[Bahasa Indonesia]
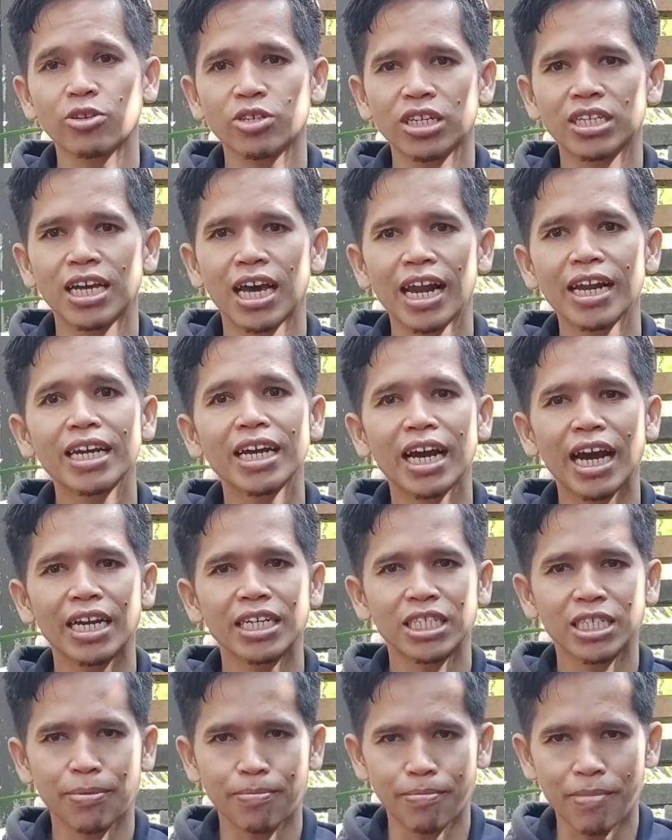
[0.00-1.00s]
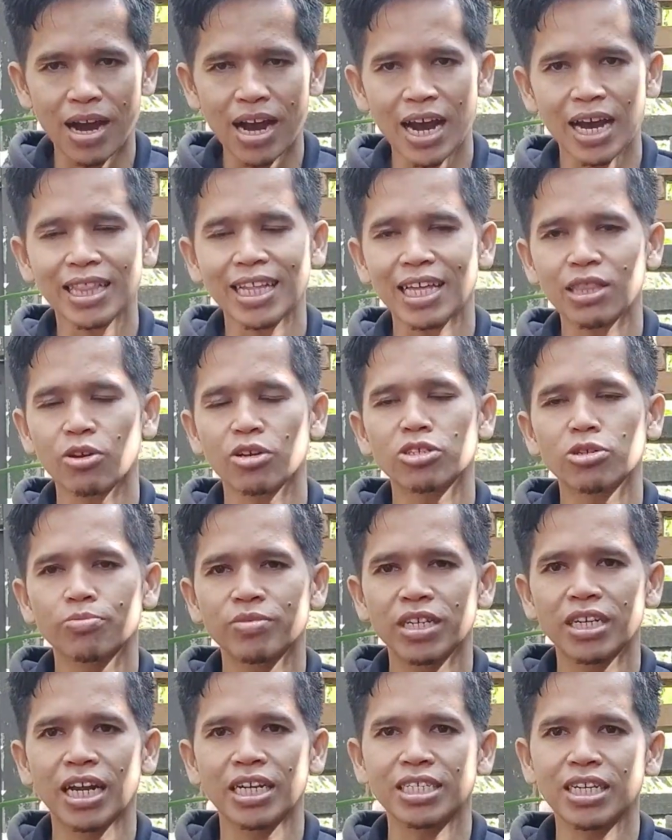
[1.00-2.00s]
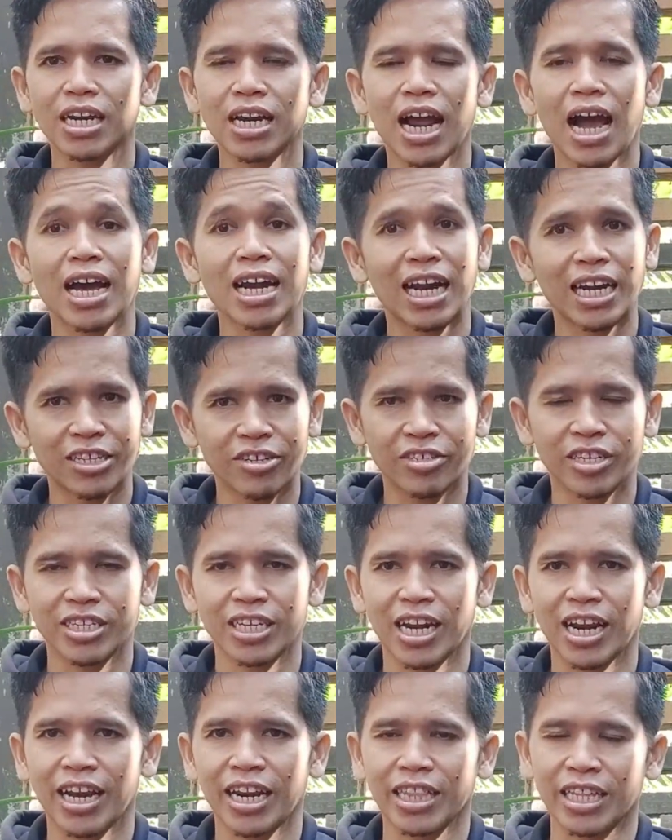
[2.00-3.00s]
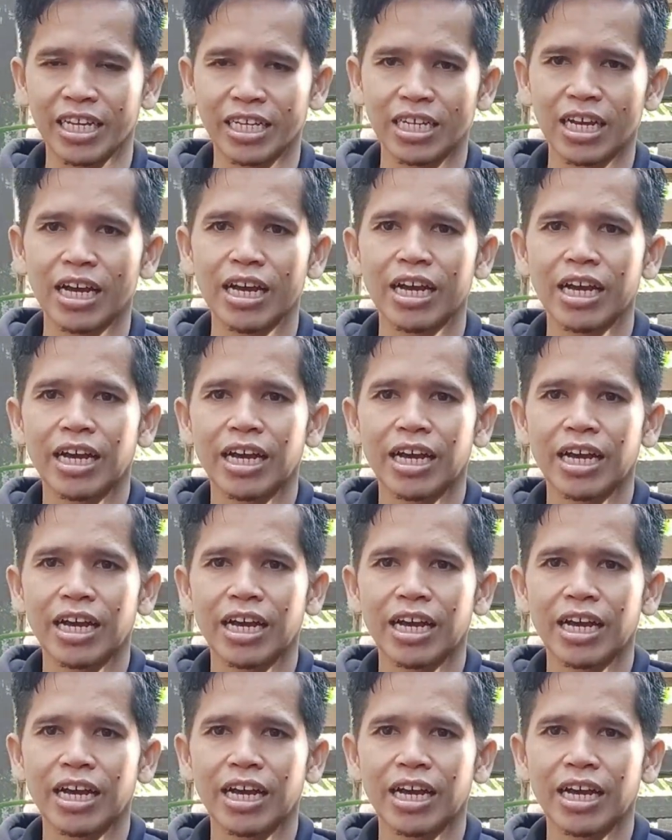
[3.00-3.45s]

atau sejalan dengan semangat atau asumsi dasar analisis wacana kritis.